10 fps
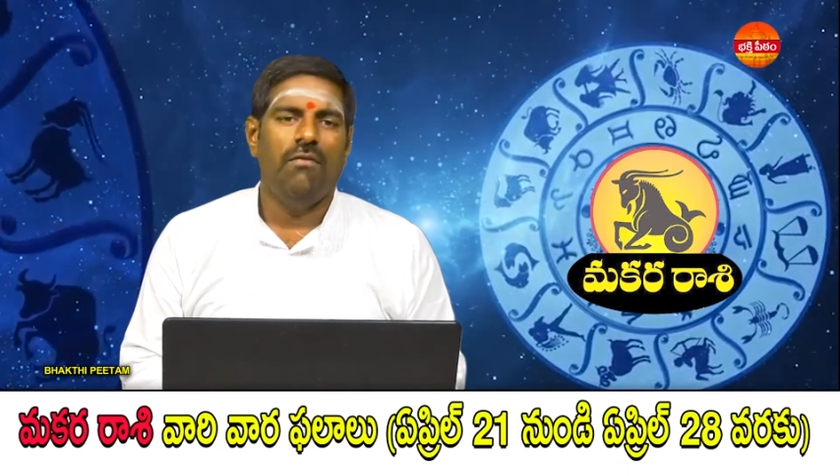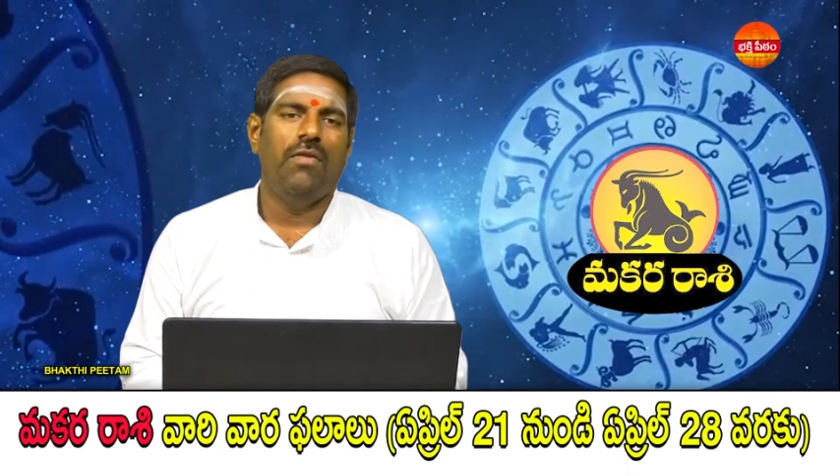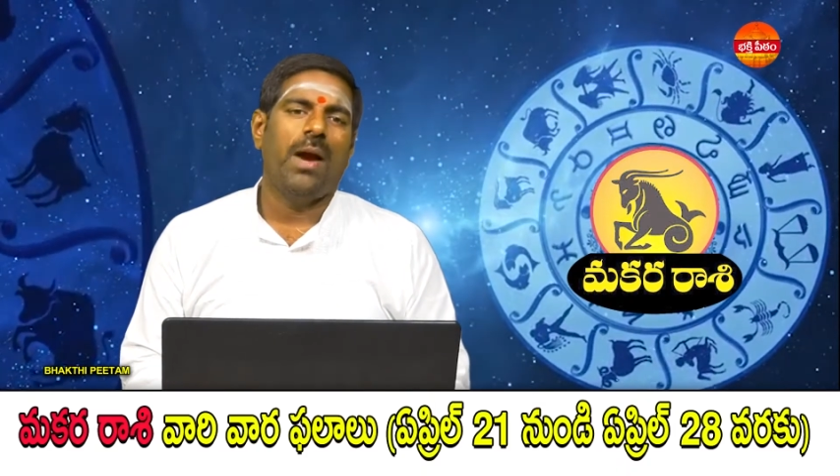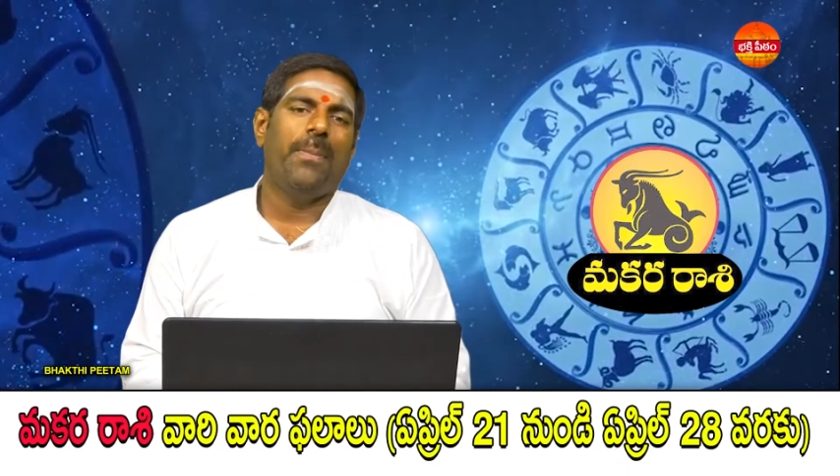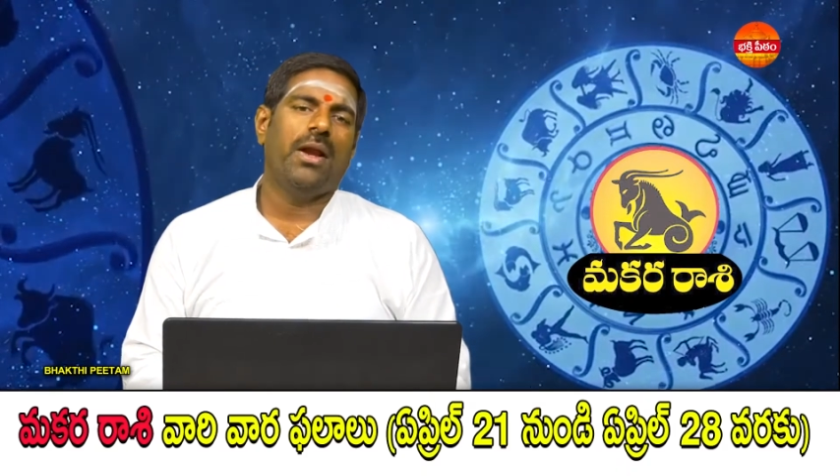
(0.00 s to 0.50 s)

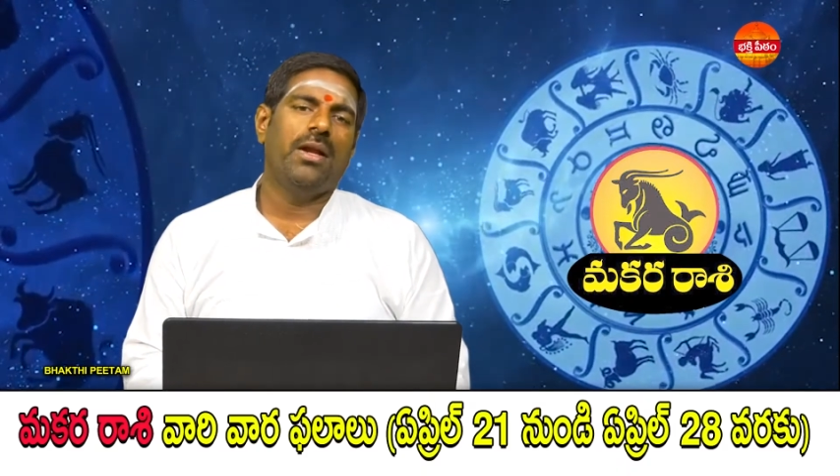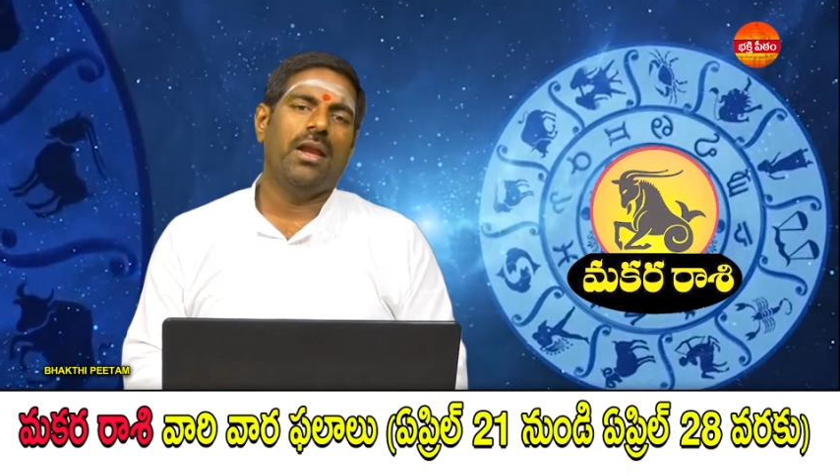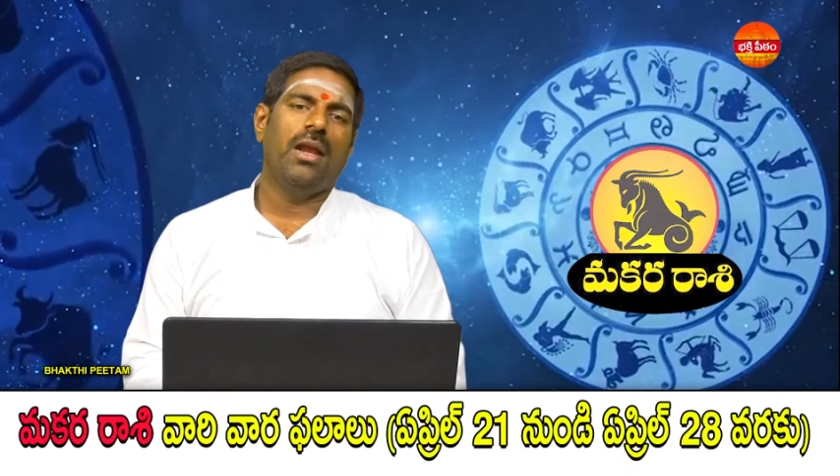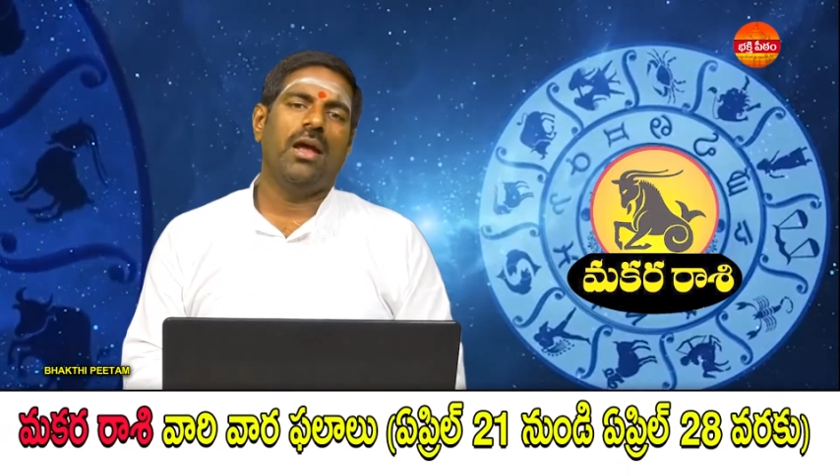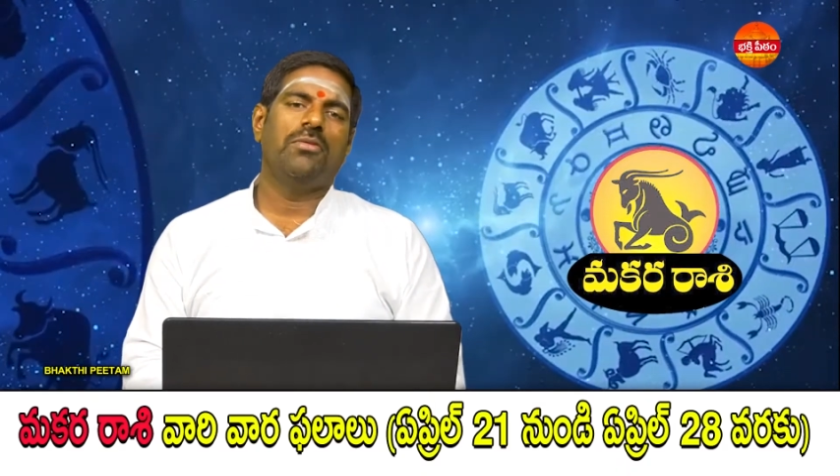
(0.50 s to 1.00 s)
వ్యాపార
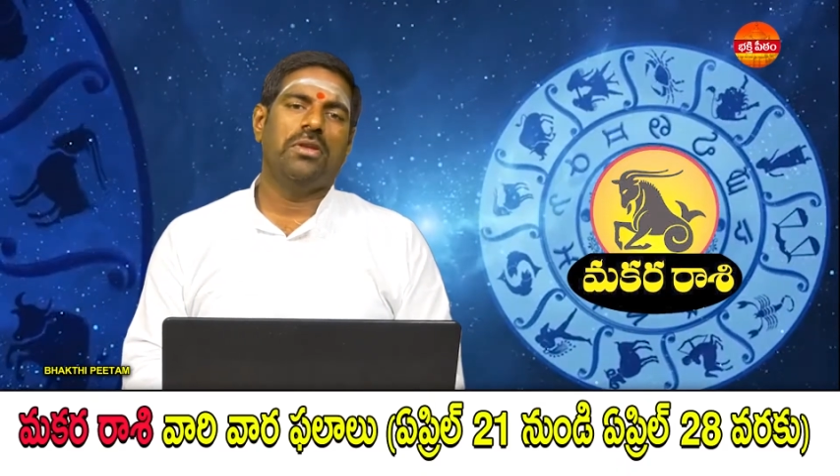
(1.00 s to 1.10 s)
నిర్ణయాలు